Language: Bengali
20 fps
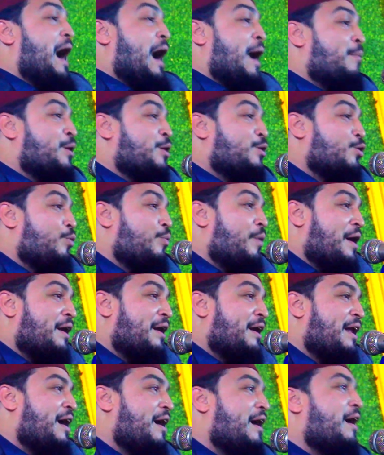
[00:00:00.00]
আমি তোমার
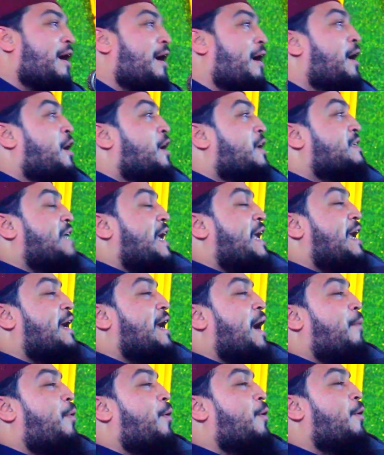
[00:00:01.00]
না
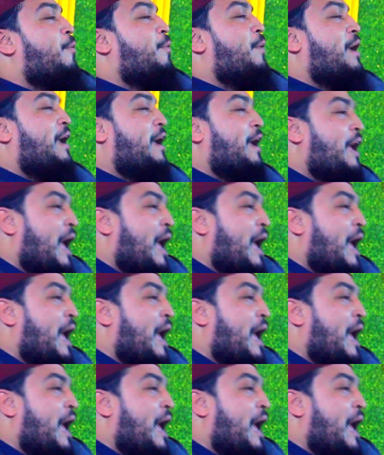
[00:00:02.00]
জায়গা বলবে